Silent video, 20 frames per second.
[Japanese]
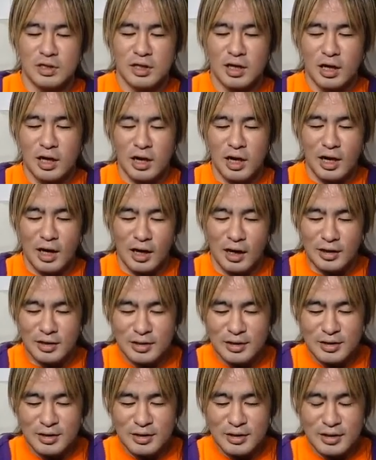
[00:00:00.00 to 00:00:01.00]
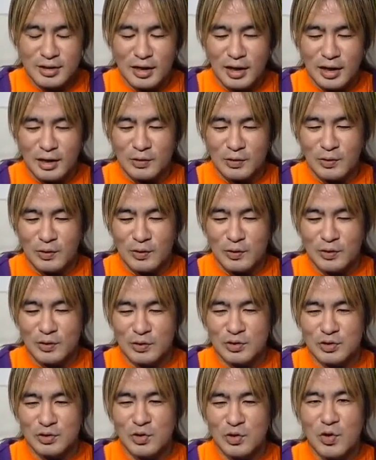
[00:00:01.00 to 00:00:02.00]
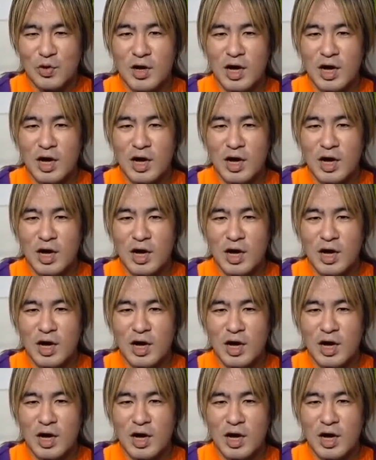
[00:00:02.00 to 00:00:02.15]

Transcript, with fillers: だからその